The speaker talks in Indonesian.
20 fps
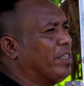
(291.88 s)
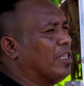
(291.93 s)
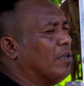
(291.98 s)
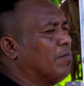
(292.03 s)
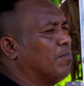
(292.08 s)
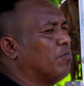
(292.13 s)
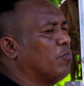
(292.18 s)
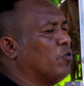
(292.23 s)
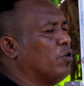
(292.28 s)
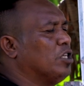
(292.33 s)

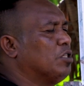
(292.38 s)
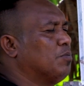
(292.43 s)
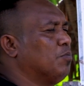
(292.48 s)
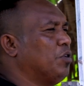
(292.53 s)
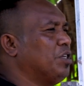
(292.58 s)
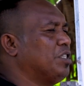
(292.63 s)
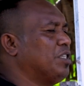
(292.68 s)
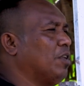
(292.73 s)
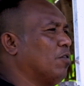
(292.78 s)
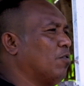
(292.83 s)

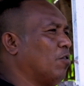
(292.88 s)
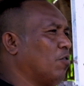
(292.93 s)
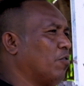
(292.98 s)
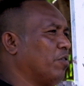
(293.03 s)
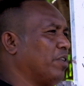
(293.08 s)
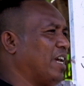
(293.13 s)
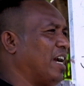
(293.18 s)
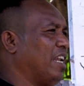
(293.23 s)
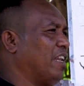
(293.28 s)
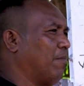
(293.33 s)
metabolismu isin
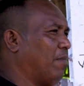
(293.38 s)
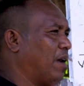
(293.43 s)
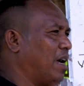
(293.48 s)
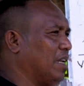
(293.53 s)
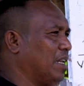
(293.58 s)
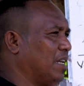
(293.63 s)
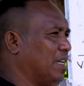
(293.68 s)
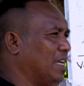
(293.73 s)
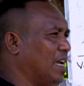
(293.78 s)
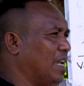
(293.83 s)
lolong ni
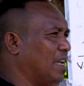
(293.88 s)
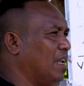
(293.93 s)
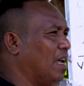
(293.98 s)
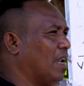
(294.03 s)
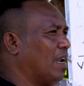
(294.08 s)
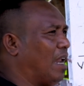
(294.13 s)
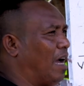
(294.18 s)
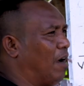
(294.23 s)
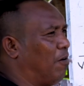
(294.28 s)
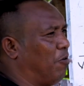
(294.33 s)
animal nian
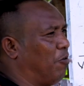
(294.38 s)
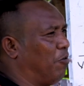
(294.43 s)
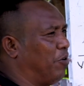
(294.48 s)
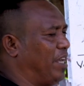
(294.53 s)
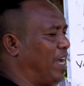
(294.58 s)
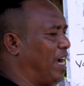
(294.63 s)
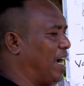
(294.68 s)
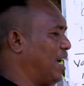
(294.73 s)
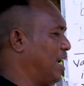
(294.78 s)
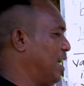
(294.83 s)
lao
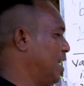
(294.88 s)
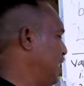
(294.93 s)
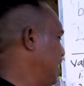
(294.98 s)
hodiak.